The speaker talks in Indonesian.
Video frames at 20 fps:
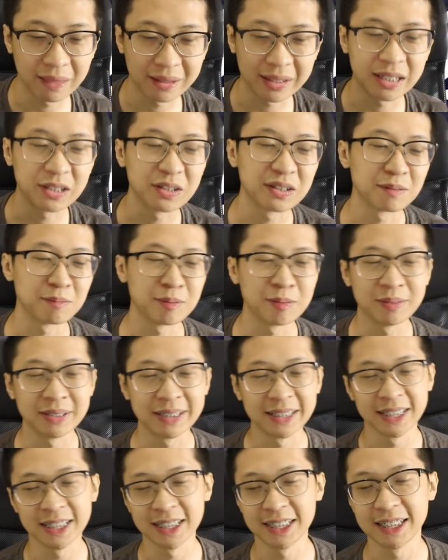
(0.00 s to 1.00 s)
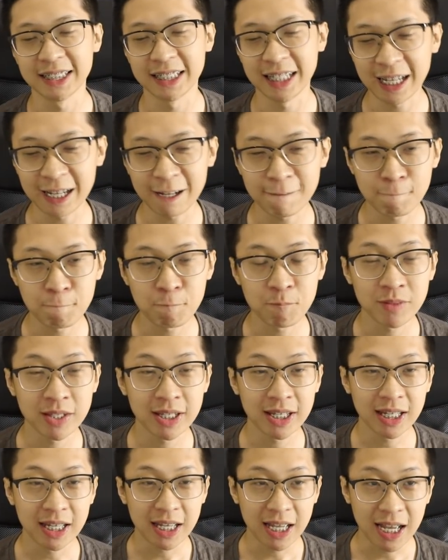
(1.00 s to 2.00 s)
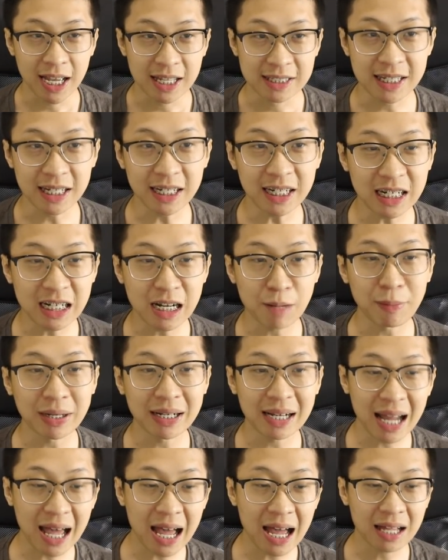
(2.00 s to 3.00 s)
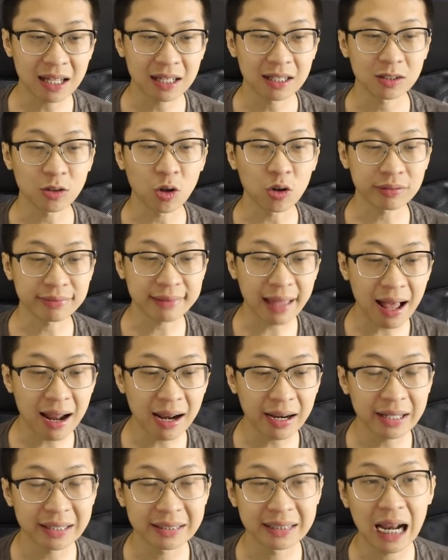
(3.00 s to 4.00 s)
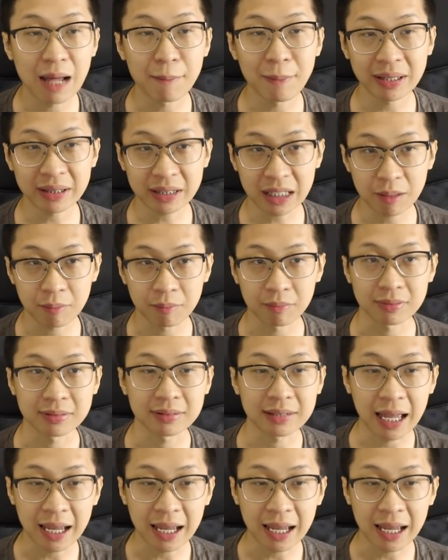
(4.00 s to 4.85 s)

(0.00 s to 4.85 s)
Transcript: Gitu teman-teman, ya. Jadi didapatlah total 8 tim.